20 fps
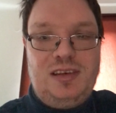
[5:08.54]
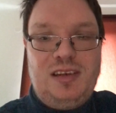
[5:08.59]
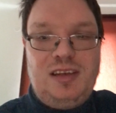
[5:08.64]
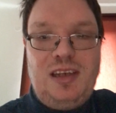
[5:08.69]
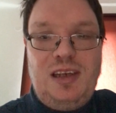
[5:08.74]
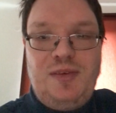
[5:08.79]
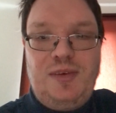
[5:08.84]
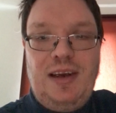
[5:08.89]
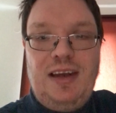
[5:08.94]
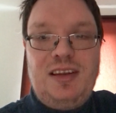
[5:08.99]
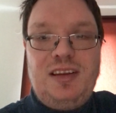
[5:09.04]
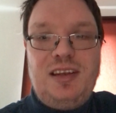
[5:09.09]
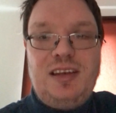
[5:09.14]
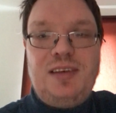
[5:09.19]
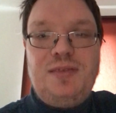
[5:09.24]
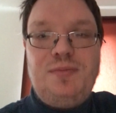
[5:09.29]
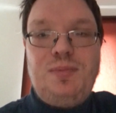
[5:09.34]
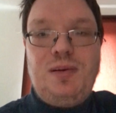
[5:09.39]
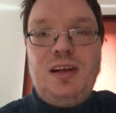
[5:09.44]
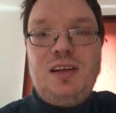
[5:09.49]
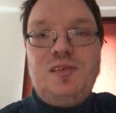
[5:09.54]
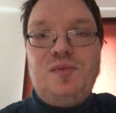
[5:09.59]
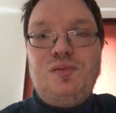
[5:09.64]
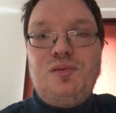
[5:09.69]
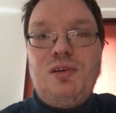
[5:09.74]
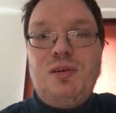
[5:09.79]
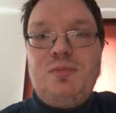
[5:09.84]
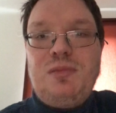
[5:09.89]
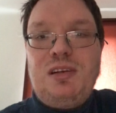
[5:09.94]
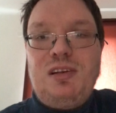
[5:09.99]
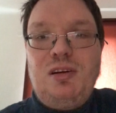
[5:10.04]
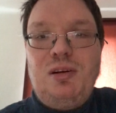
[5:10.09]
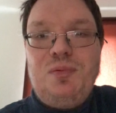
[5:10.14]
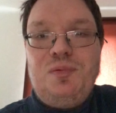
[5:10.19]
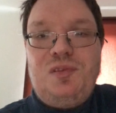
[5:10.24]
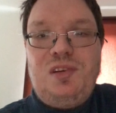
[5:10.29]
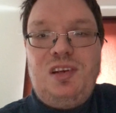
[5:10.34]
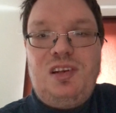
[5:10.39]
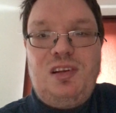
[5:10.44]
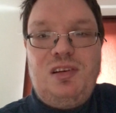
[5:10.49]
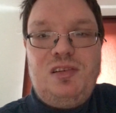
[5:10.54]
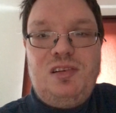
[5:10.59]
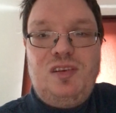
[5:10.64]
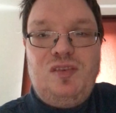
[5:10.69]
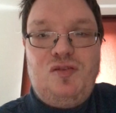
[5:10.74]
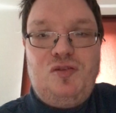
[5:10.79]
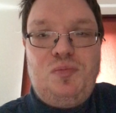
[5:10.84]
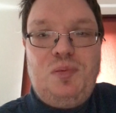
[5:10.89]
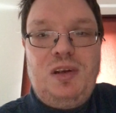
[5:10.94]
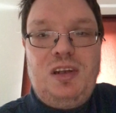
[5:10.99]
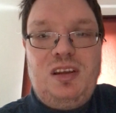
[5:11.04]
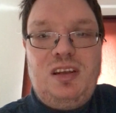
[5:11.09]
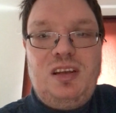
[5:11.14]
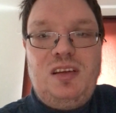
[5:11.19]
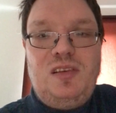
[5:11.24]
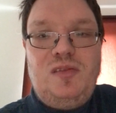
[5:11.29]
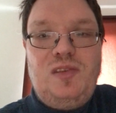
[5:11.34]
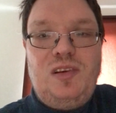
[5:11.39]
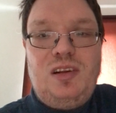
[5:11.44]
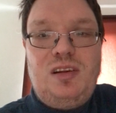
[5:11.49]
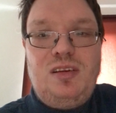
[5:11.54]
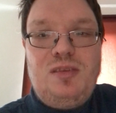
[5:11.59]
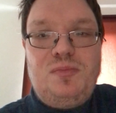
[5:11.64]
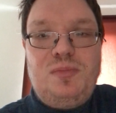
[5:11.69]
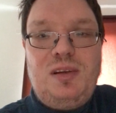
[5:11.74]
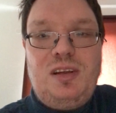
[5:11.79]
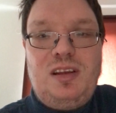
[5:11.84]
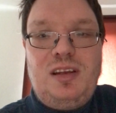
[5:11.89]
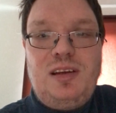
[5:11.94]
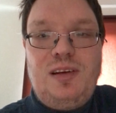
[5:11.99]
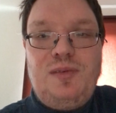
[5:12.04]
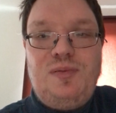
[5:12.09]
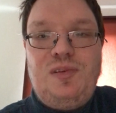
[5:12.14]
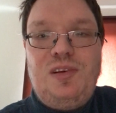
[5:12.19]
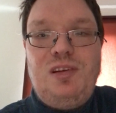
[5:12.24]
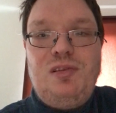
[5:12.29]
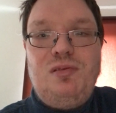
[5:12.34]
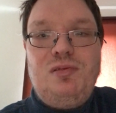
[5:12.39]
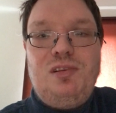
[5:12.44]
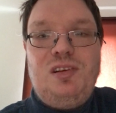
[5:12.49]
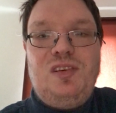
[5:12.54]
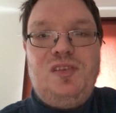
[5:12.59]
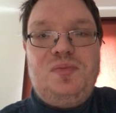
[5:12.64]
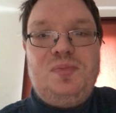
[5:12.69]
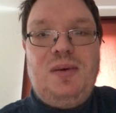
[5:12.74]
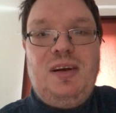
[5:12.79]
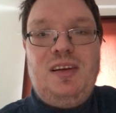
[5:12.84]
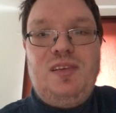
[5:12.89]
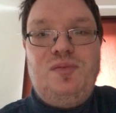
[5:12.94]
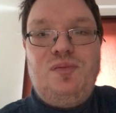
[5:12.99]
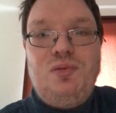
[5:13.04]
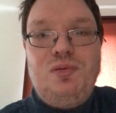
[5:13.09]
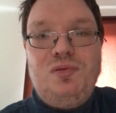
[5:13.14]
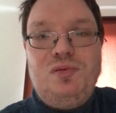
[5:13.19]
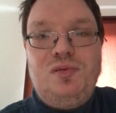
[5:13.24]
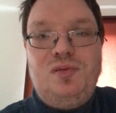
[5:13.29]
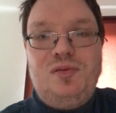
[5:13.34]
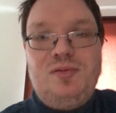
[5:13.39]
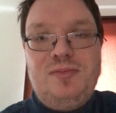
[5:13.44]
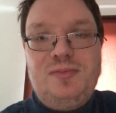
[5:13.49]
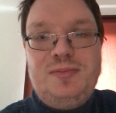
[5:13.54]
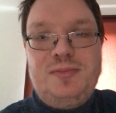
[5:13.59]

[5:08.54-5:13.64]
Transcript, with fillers: Die weiteren Plattformen haben sich dann erst später entwickelt mit der Erfindung des Smartphones.